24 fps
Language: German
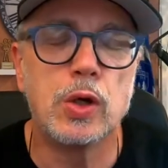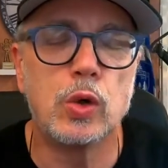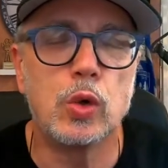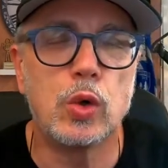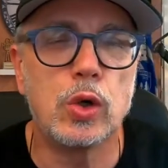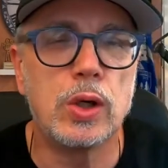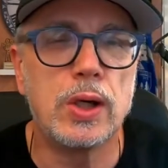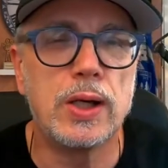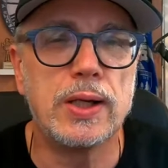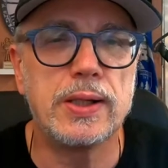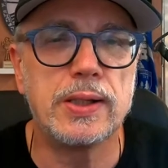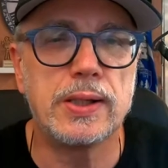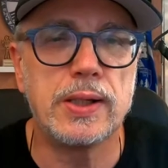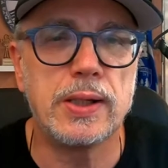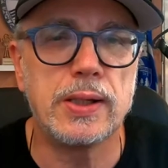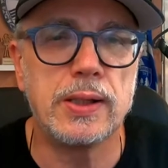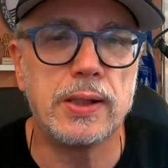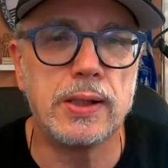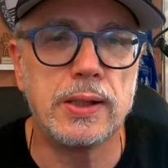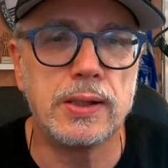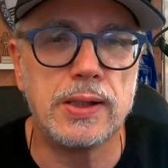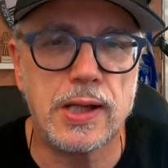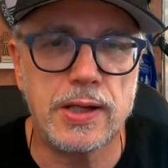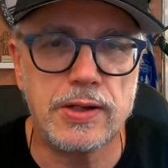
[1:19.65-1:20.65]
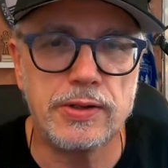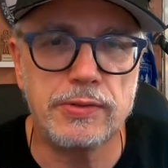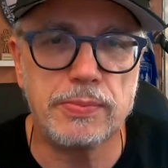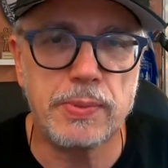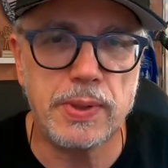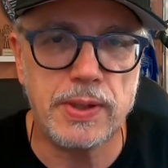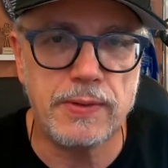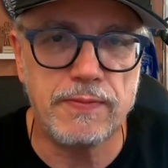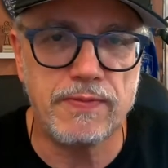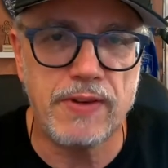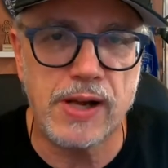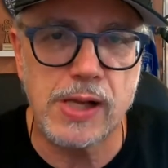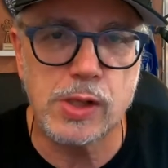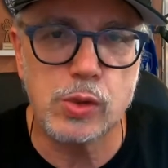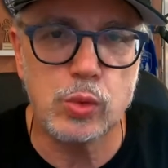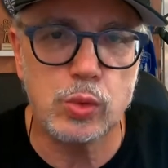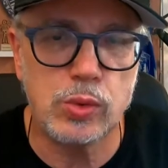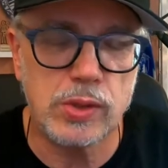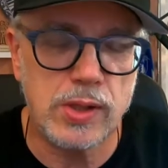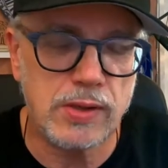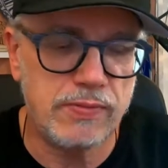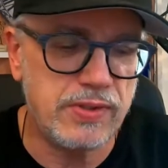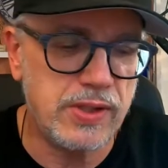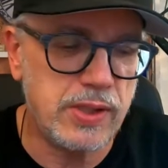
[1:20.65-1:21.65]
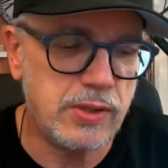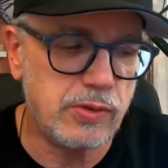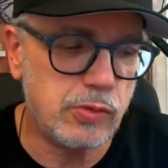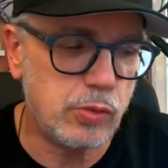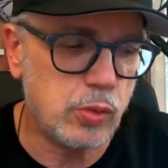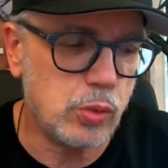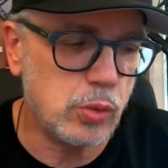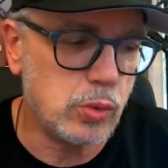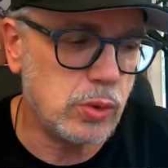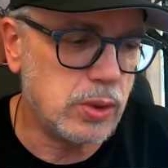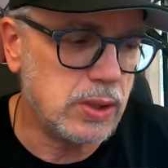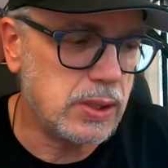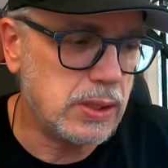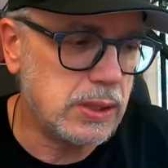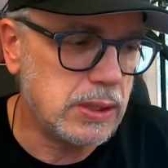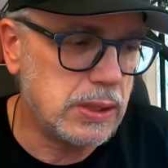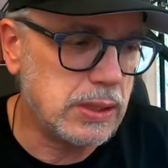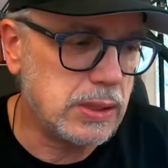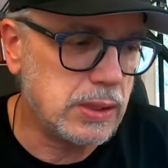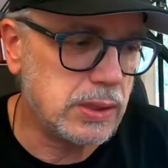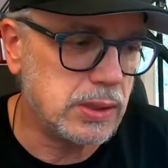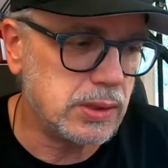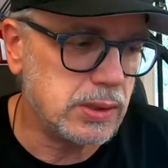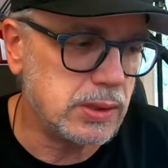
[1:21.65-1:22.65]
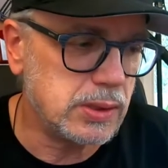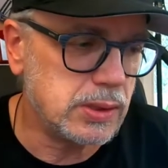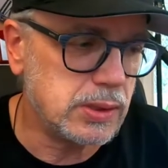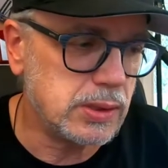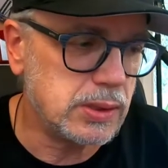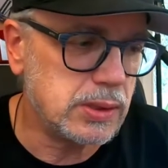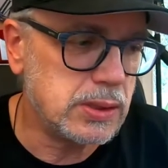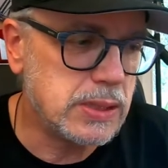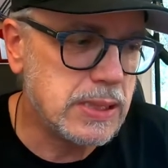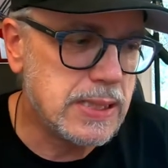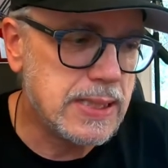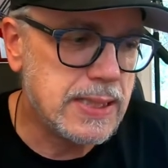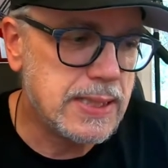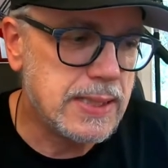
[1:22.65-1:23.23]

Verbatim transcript: Und äh, dann ist man im Wald unterwegs und äh,